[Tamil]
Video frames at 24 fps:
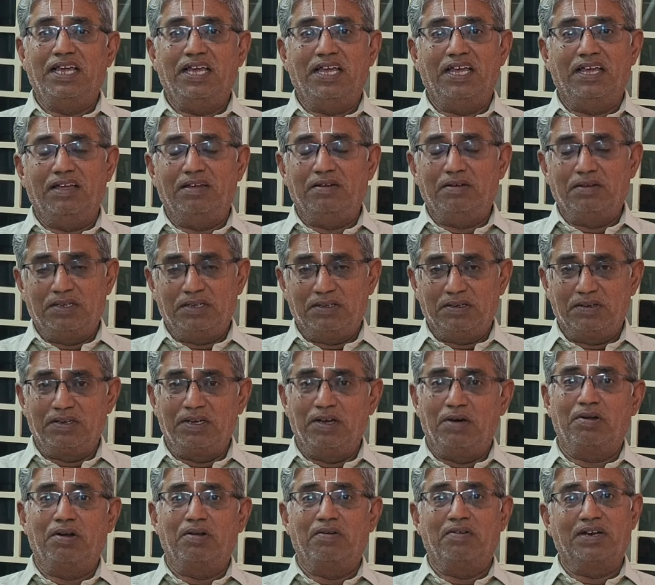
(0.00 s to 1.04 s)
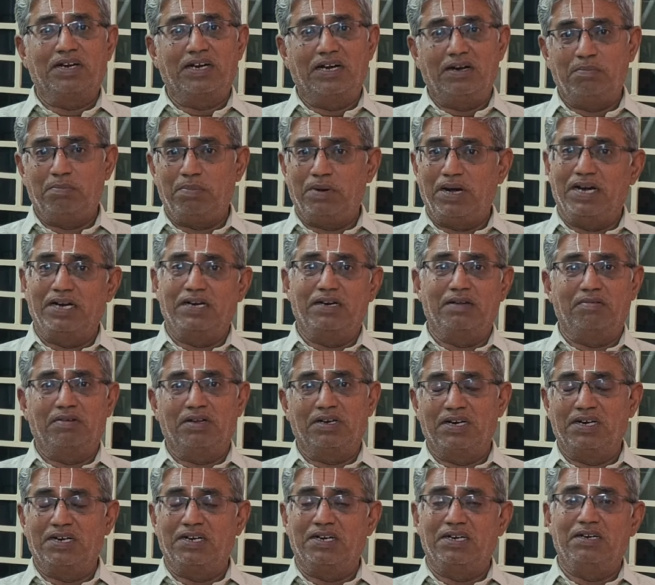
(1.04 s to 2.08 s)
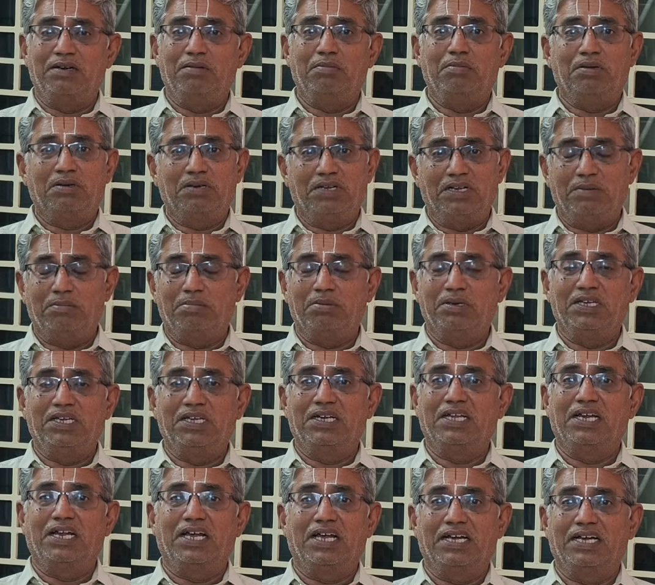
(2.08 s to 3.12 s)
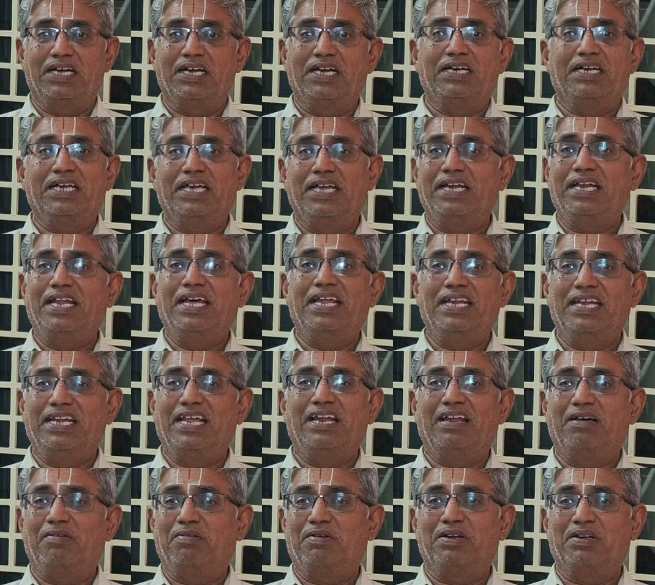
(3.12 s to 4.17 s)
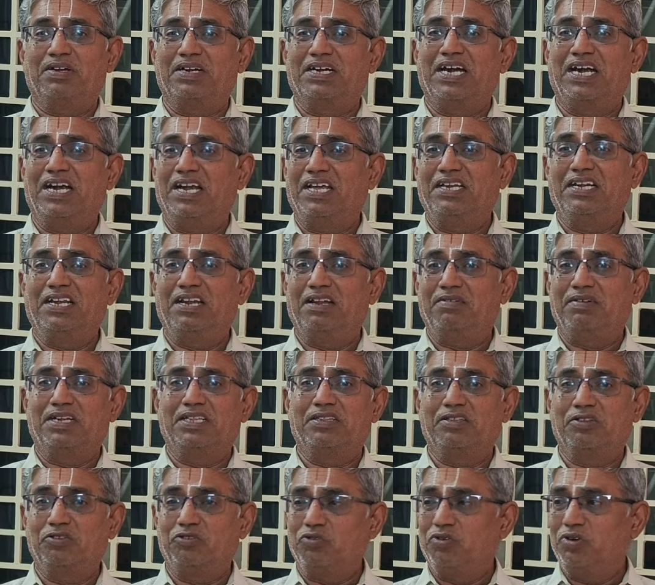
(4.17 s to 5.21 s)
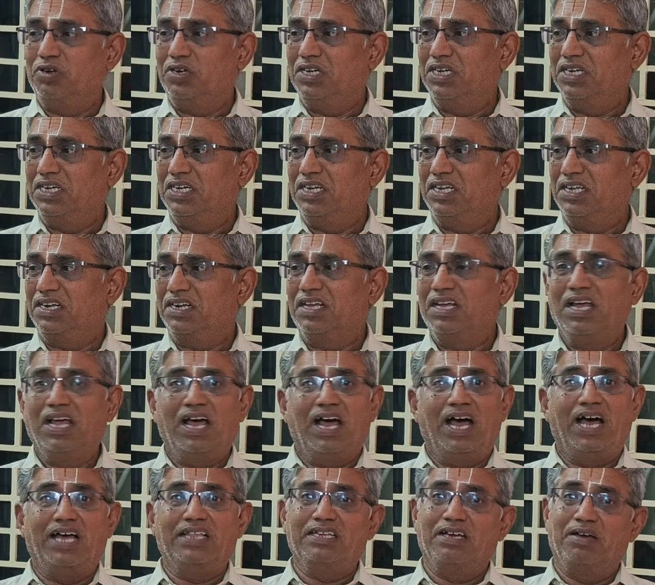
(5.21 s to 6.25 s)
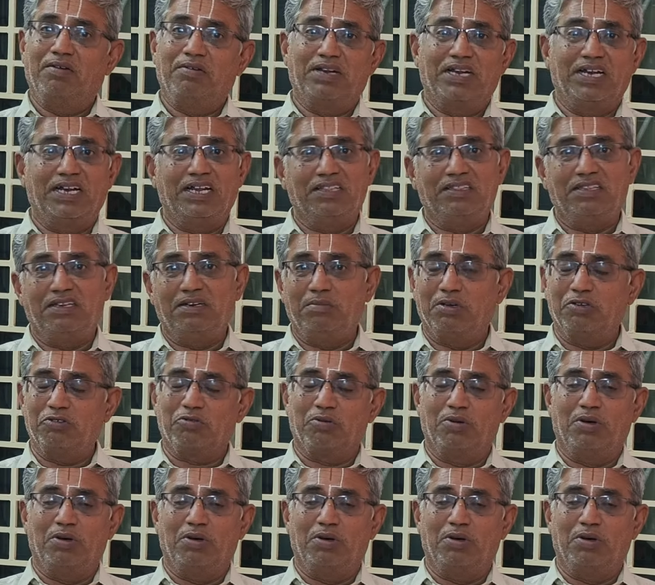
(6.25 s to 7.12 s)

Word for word: ஏ கௌரவர்கள் பாண்டவர்கள் ரெண்டு பேரும் எப்படி இருக்கிறாங்க அங்கே என்ன நிலவரம் கள நிலவரத்தை சொல்லுங்கிறார் அதுக்கு அவர் என்ன தெரியுமா